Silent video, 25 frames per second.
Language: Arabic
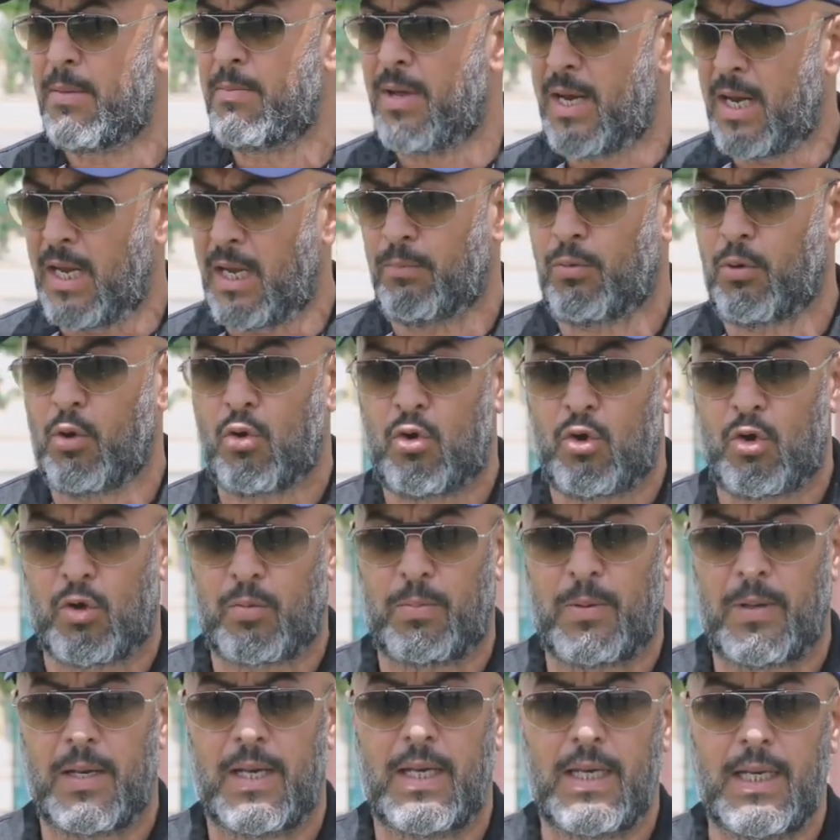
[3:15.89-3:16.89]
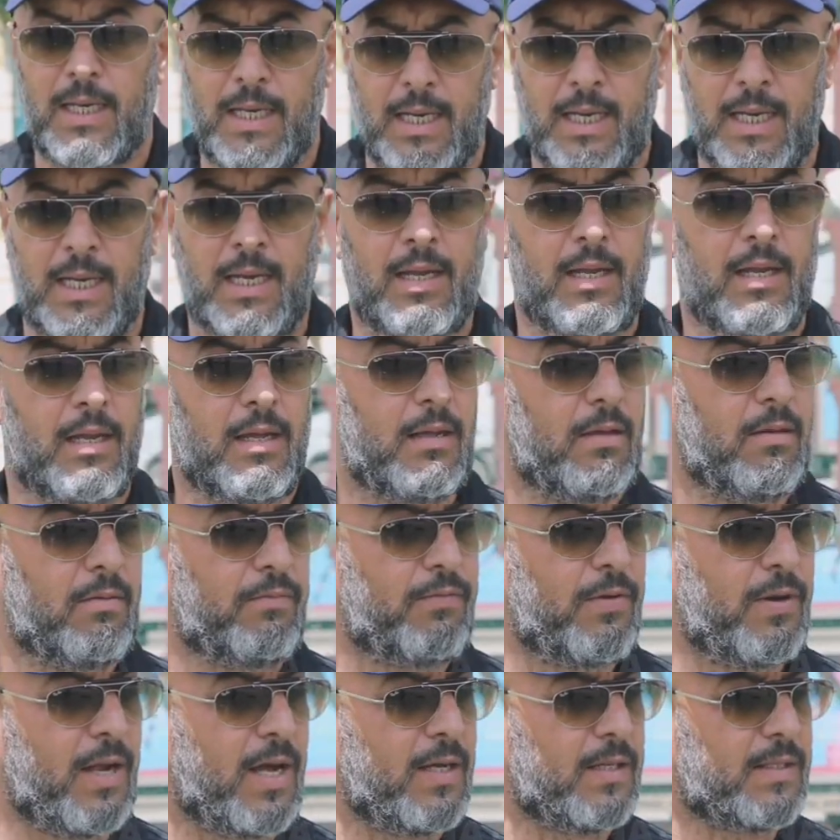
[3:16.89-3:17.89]
ملاعب القرب اللي
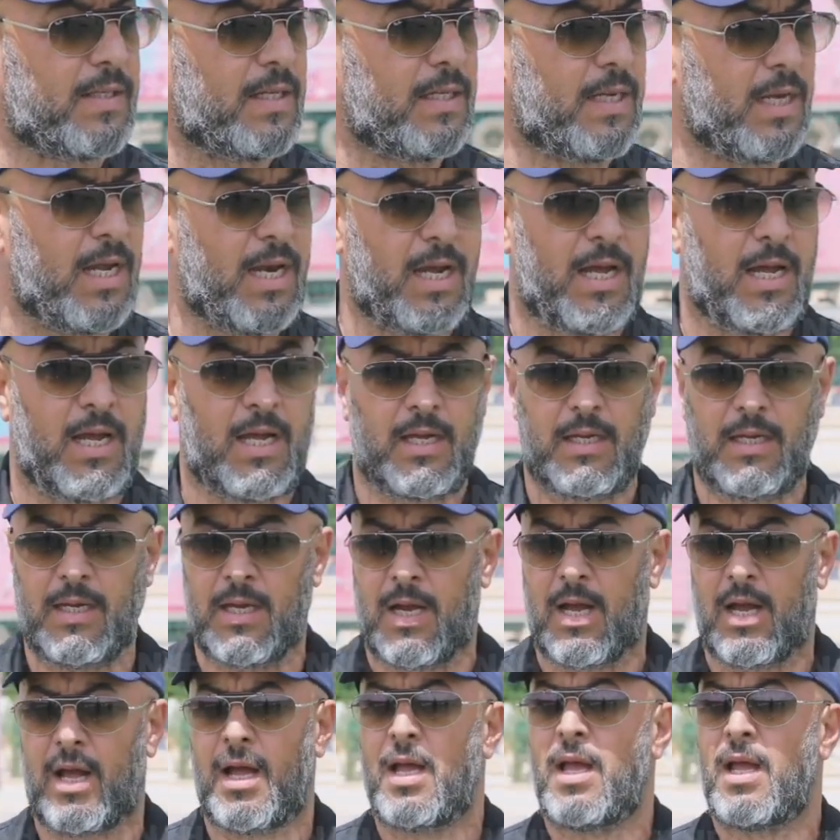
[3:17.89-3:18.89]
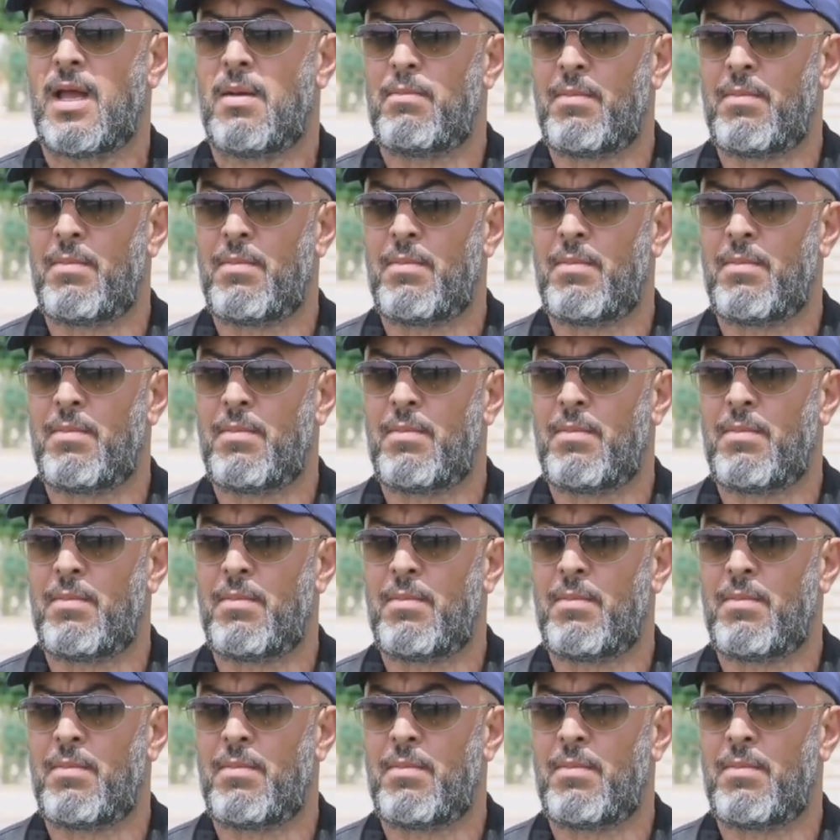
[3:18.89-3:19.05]
في الاصل ديالها هي